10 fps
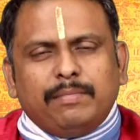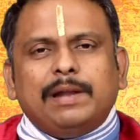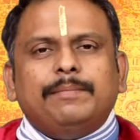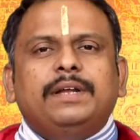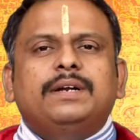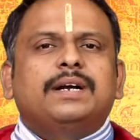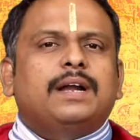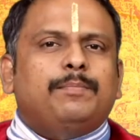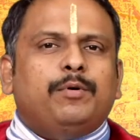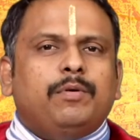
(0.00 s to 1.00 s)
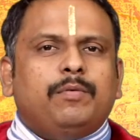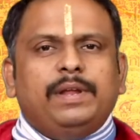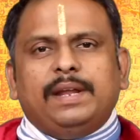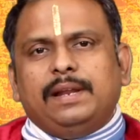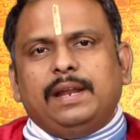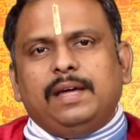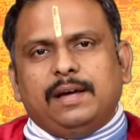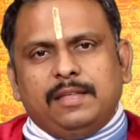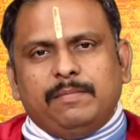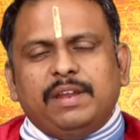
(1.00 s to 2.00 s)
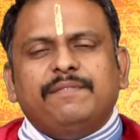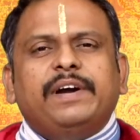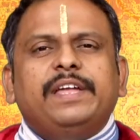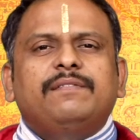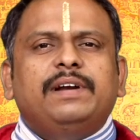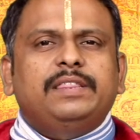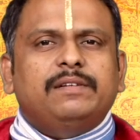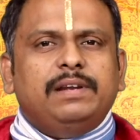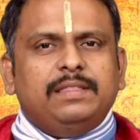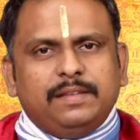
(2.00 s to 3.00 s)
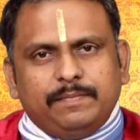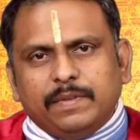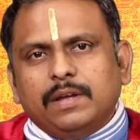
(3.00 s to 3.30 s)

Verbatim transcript: மலம் இருகழாக போகக்கூடிய நிலை அதே மாதிரி வயிறு வலித்து வலித்து